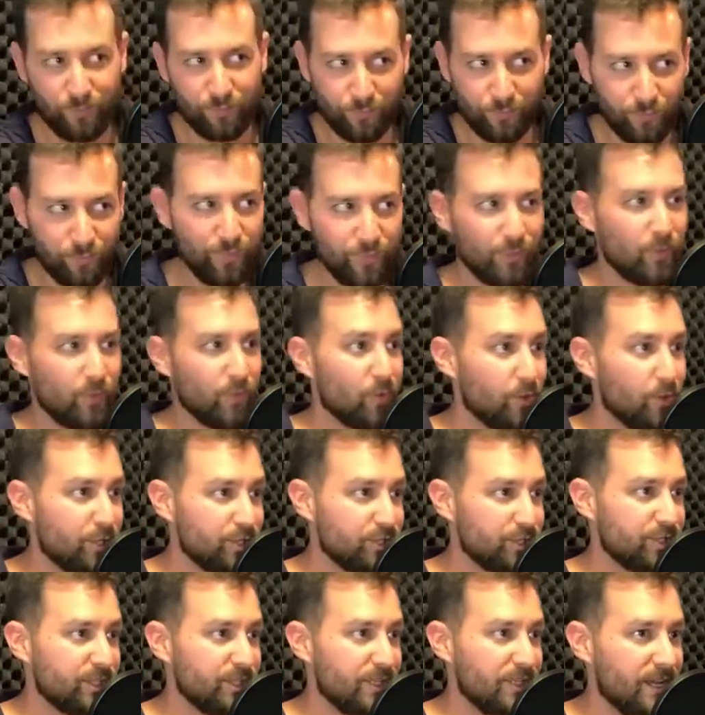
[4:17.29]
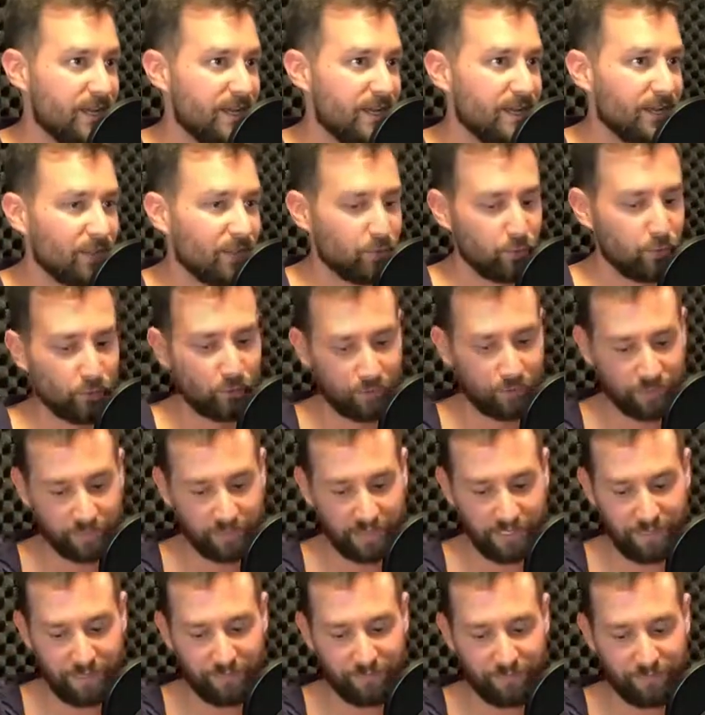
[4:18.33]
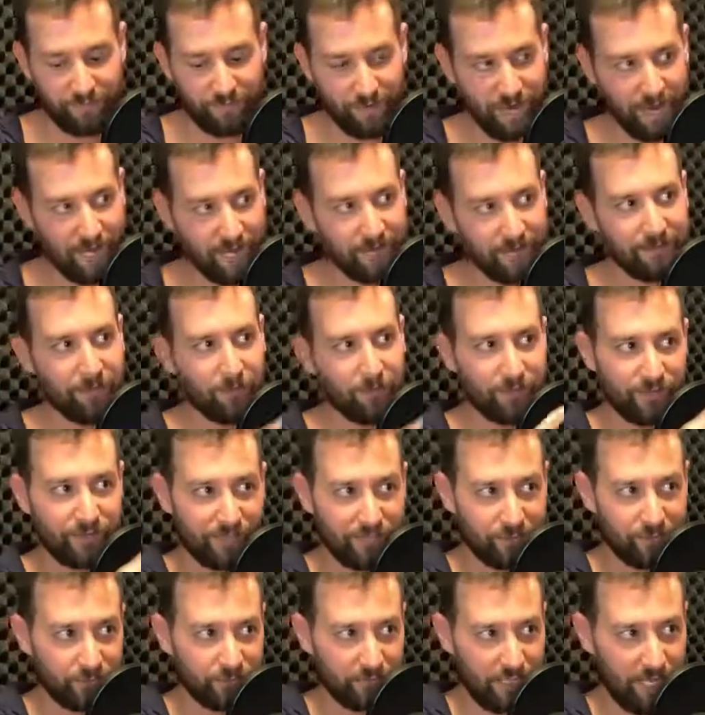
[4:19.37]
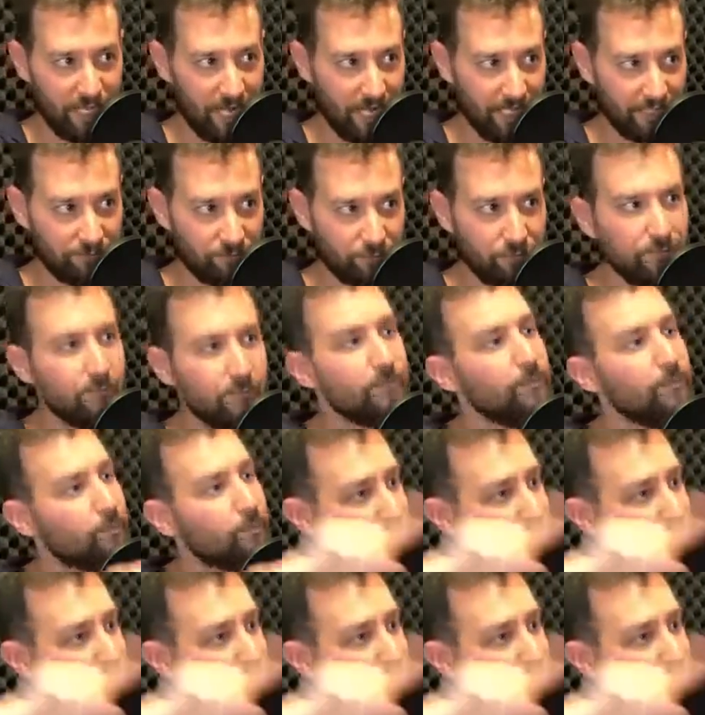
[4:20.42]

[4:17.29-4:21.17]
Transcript: O público hoje, tu, ele vai talvez no teatro